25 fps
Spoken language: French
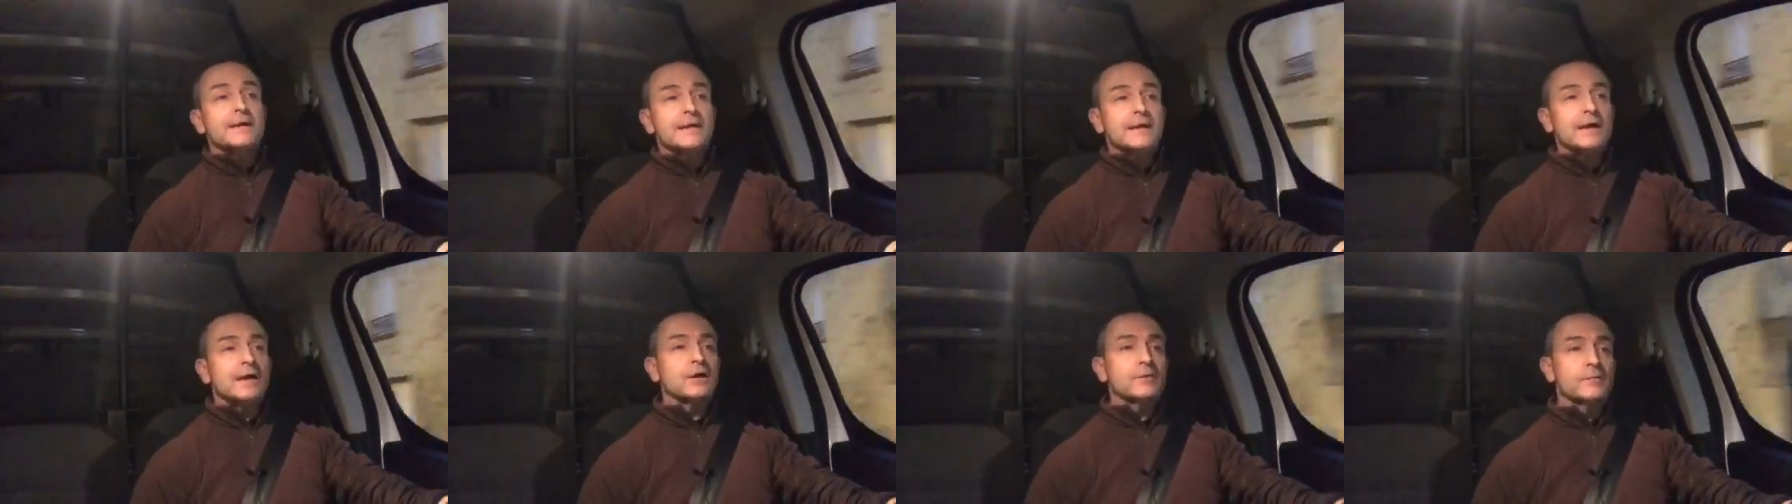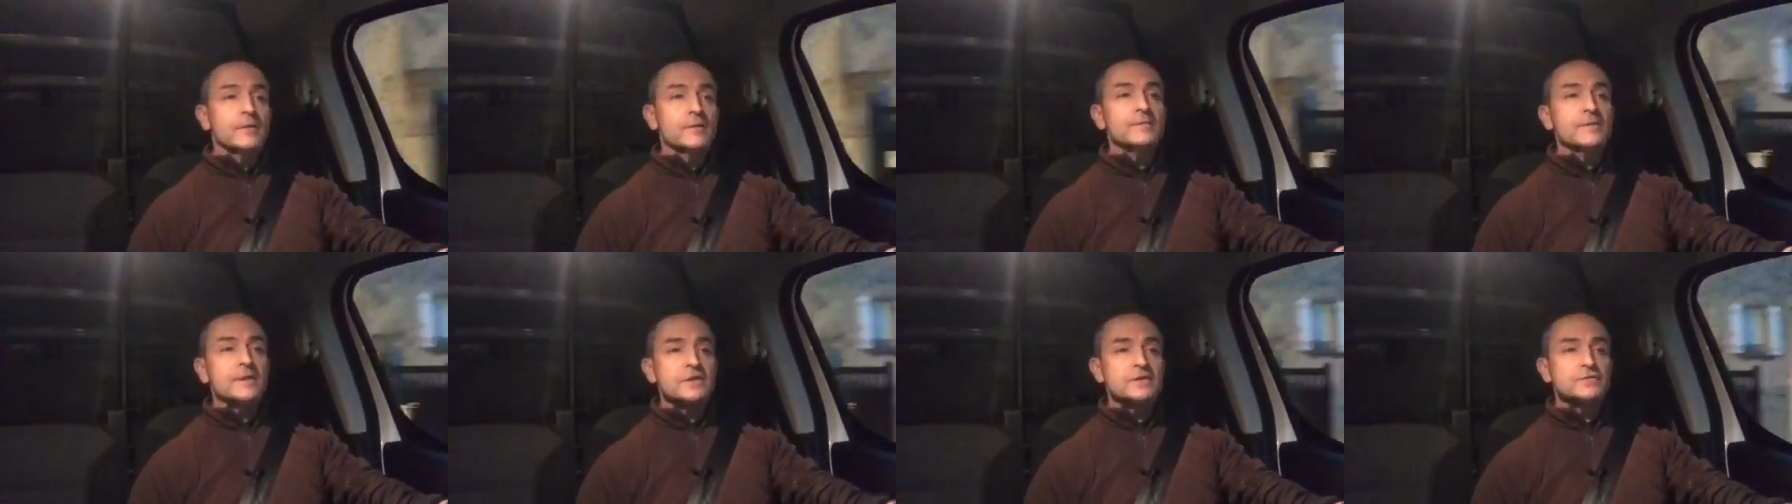il y a quand
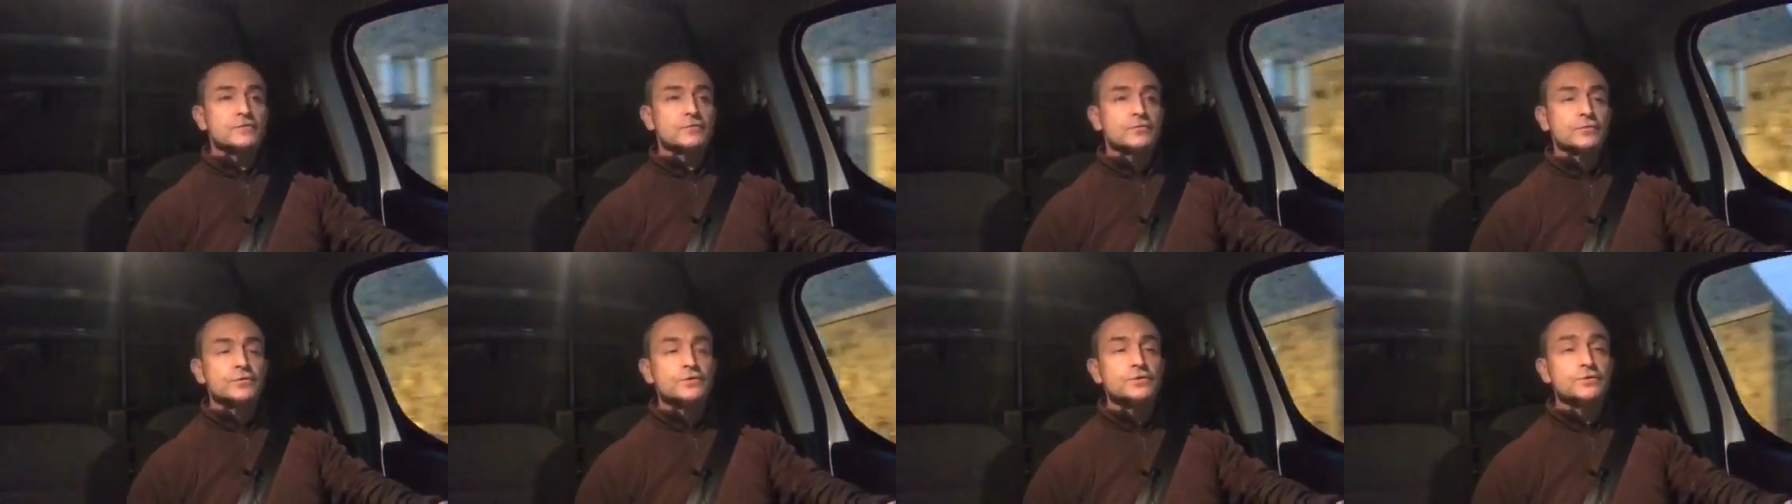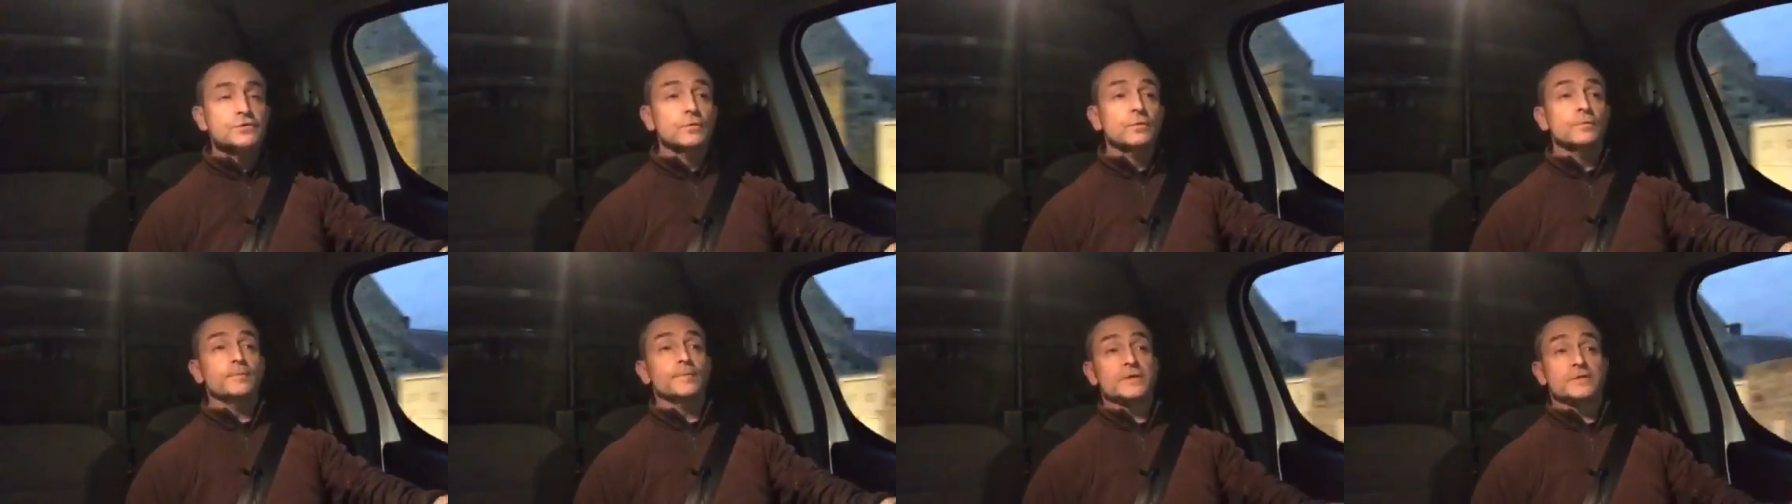même la
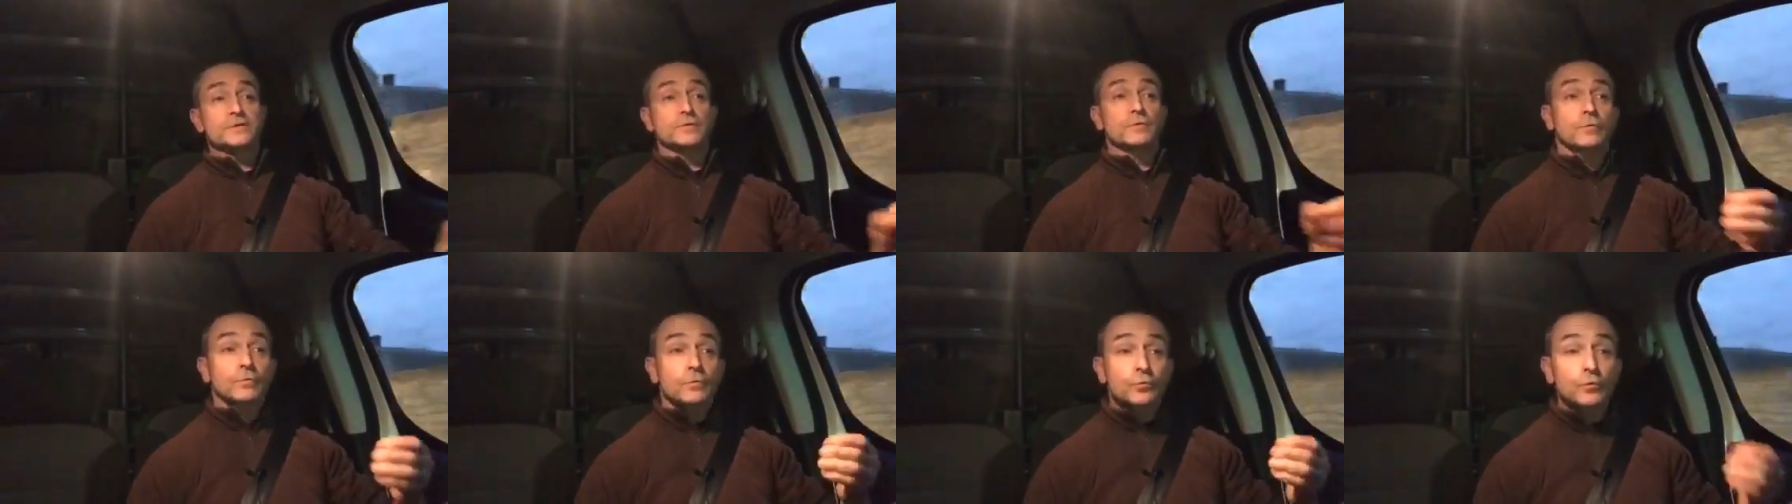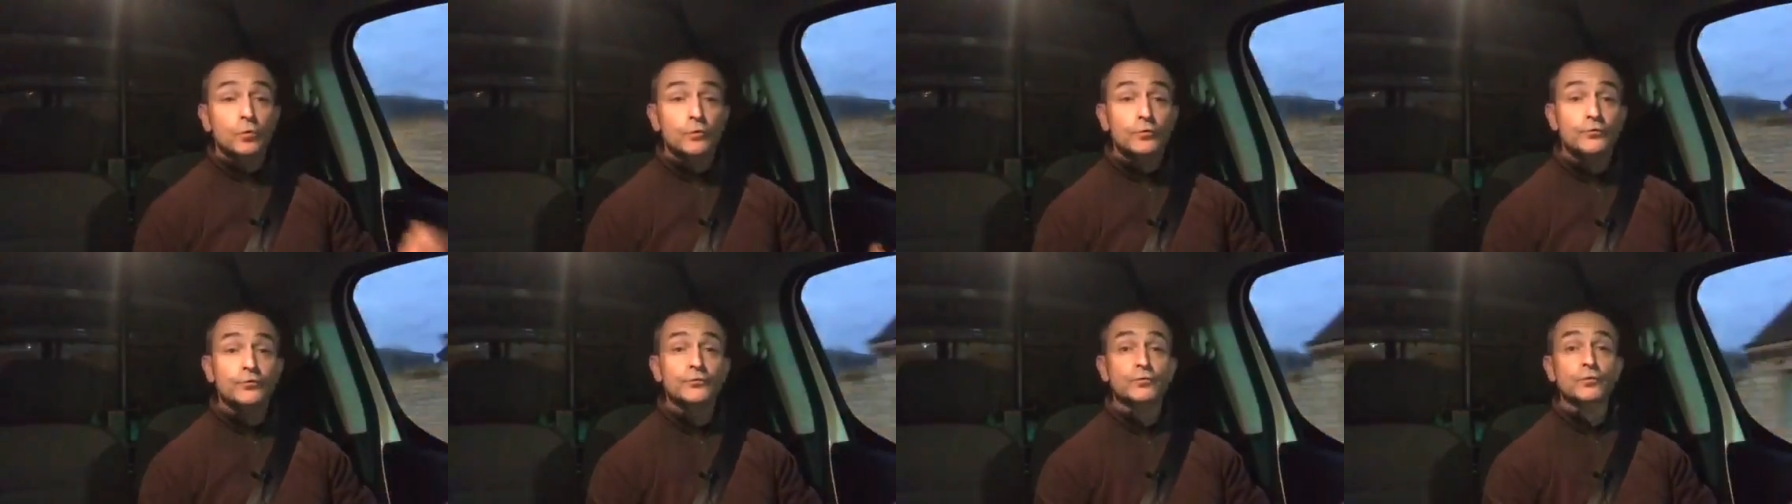solution parce que
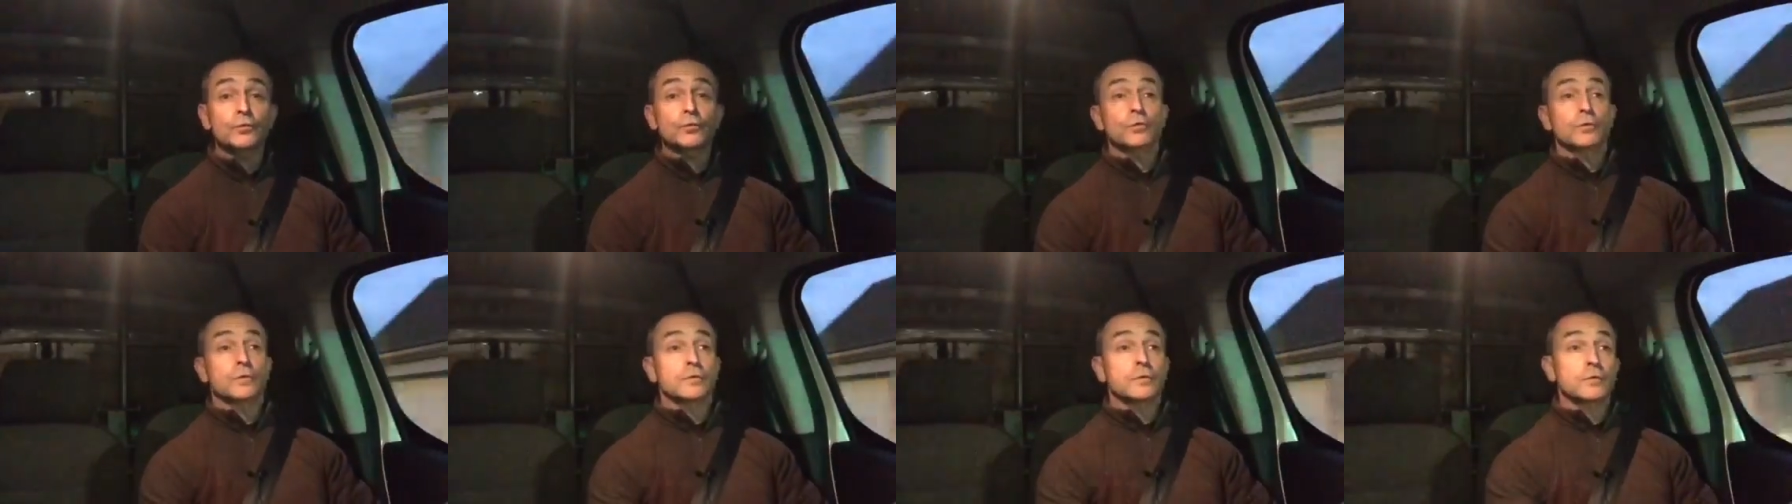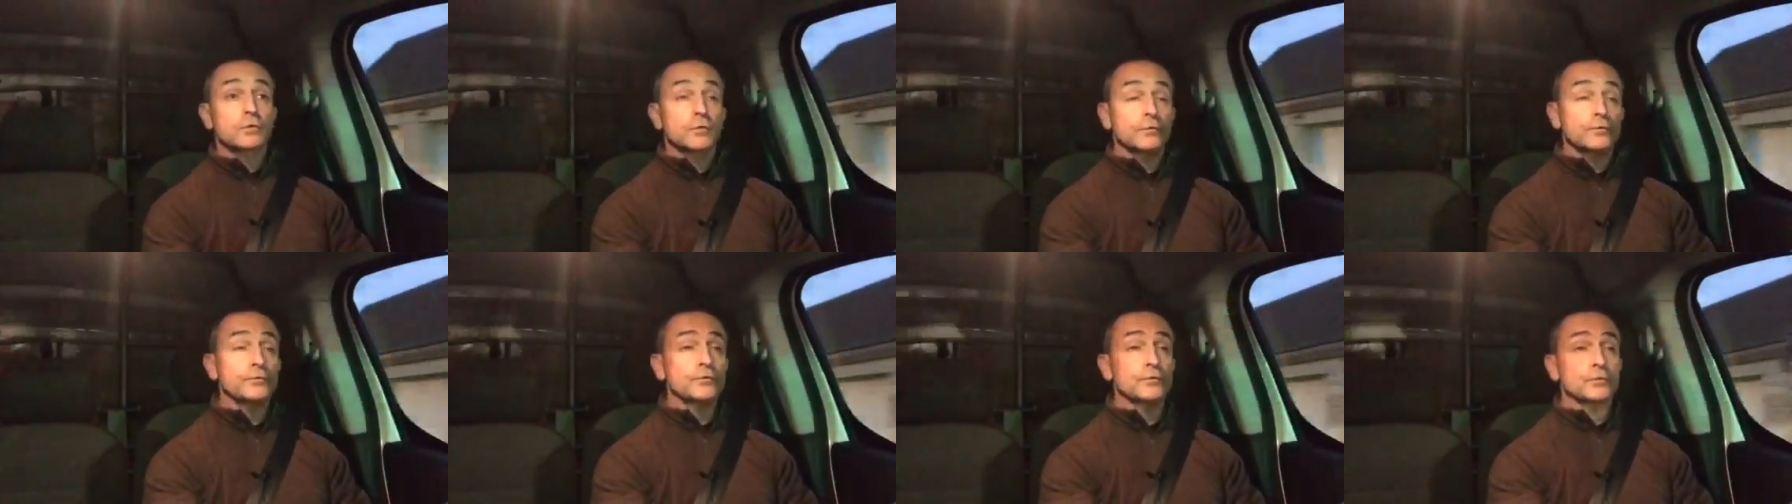le fuel,
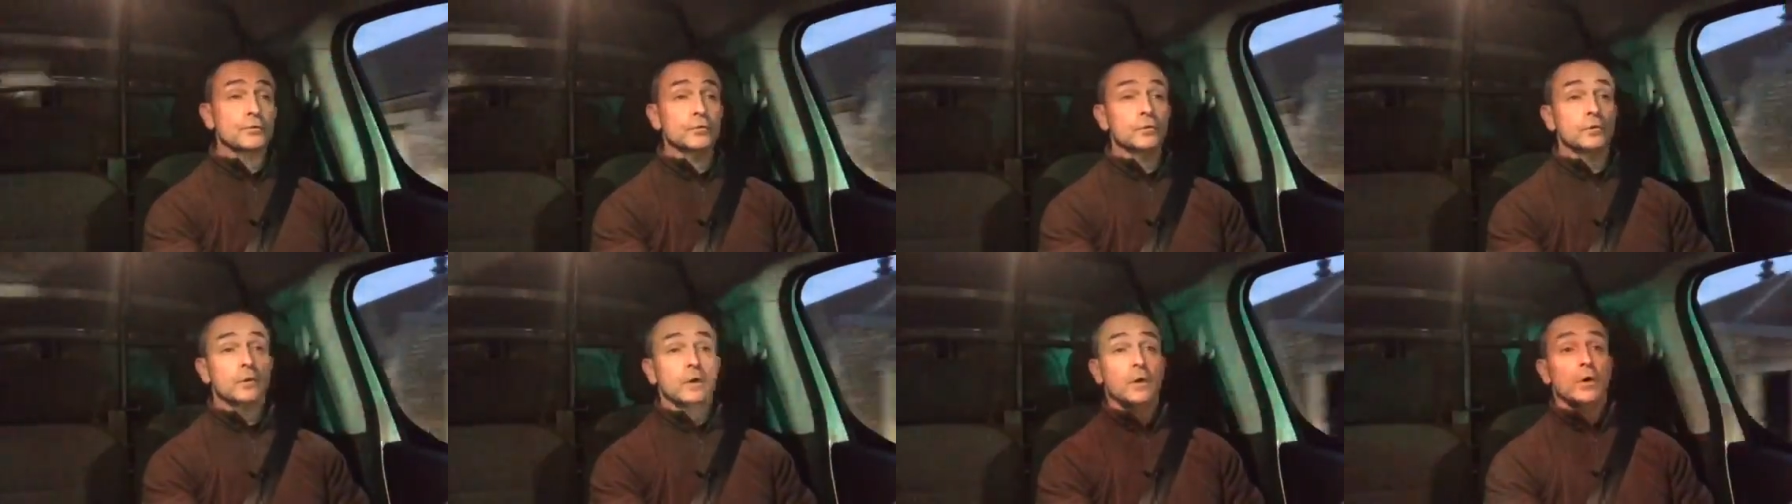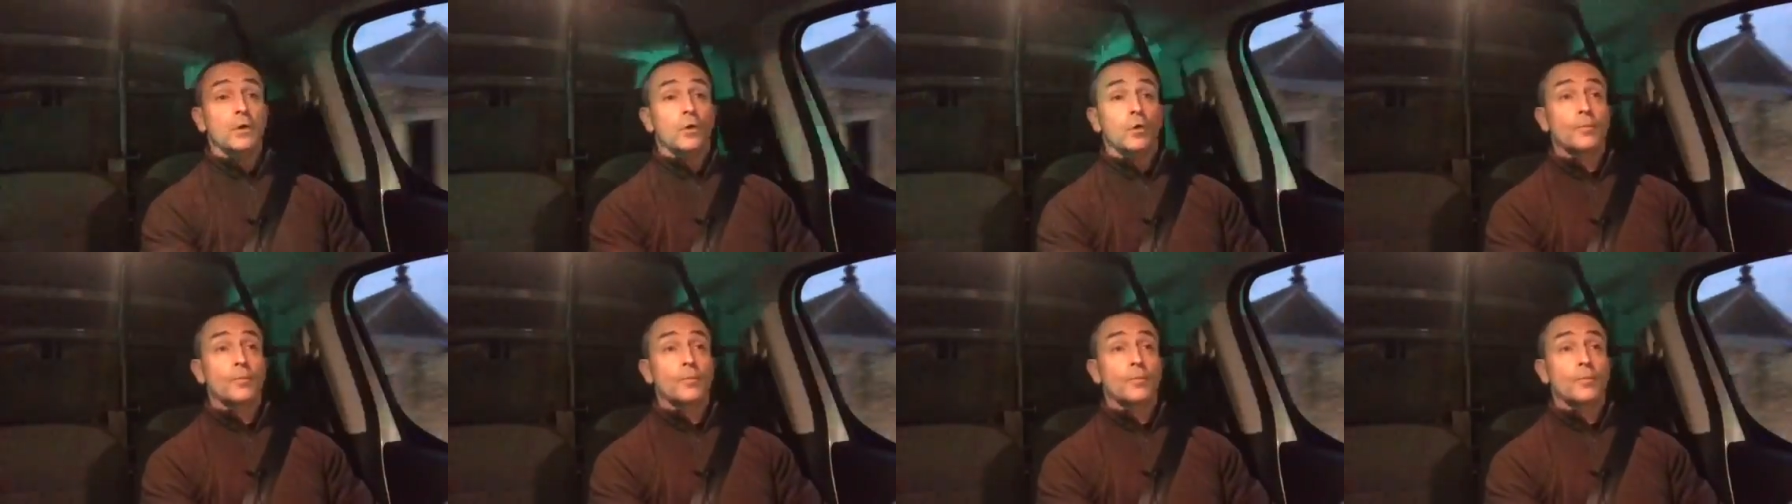le fuel,